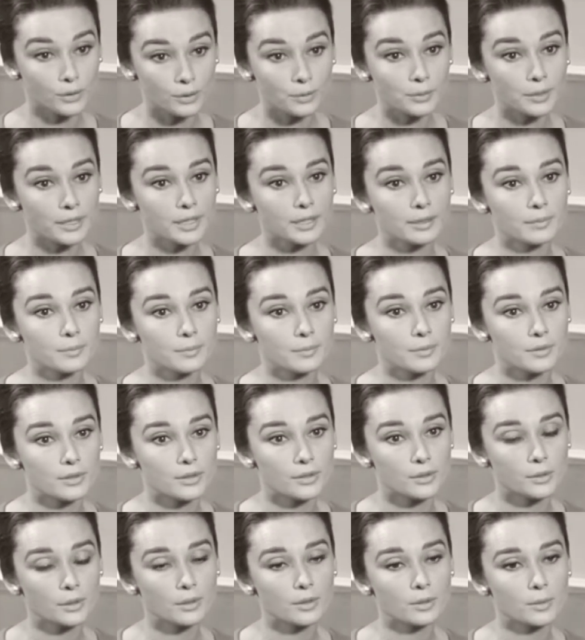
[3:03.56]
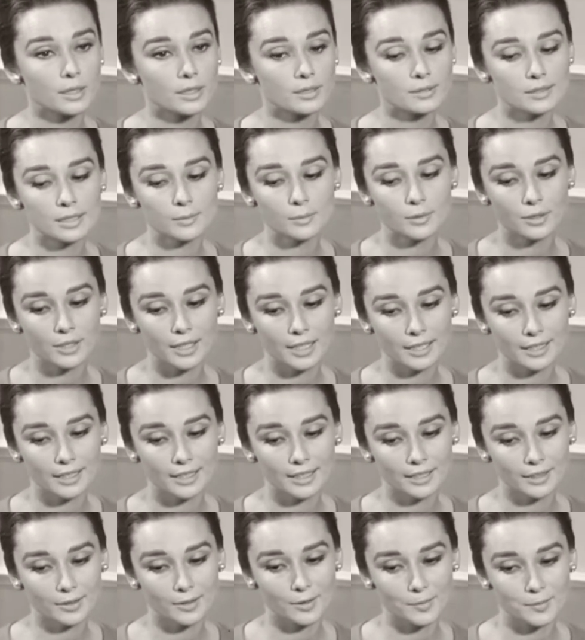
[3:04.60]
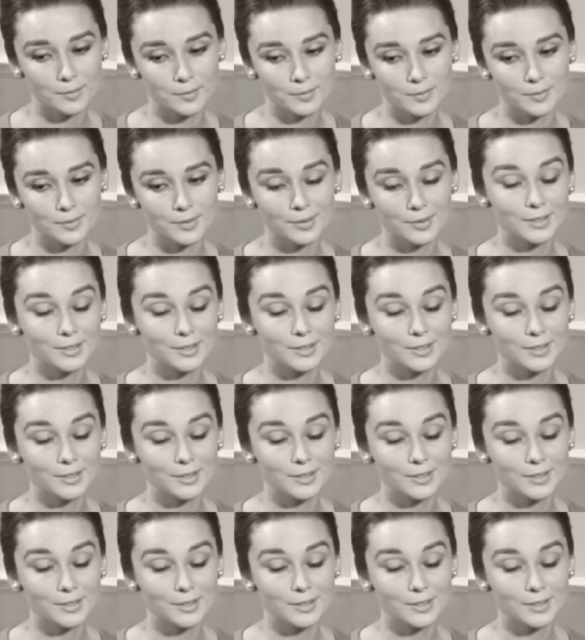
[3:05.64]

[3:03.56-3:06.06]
un Oscar, mais en 1953.